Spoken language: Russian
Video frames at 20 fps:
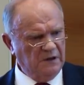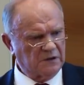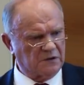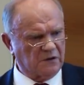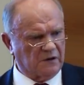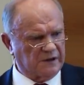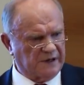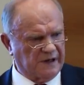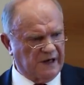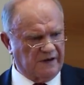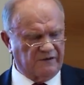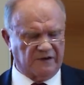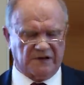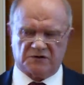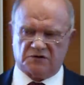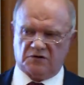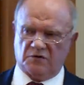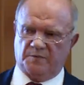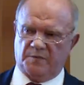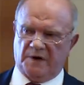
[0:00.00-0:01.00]
то я,
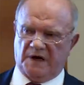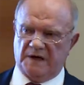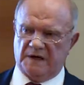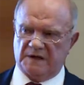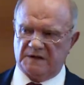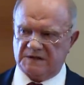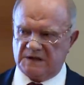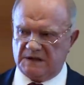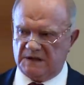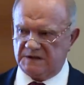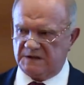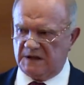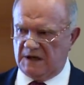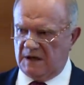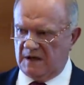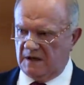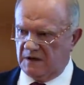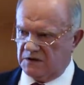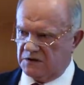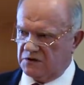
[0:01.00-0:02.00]
выступая,
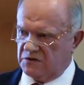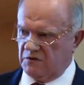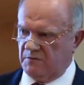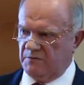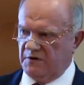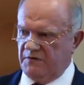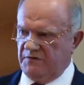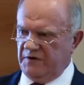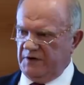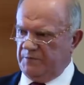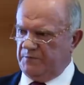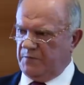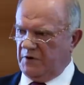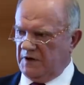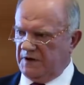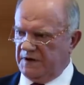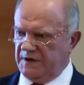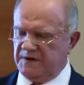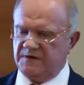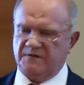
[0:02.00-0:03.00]
сказал, чтобы
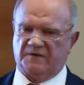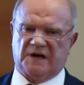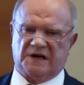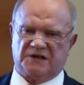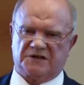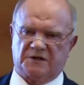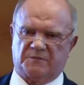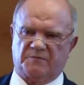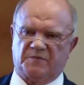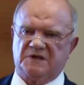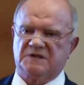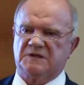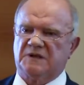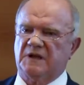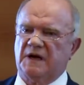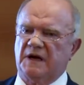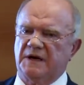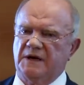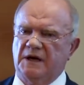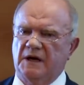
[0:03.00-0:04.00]
выполнить ваше
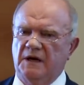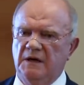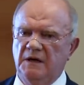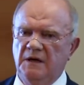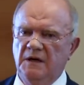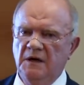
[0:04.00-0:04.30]
послание,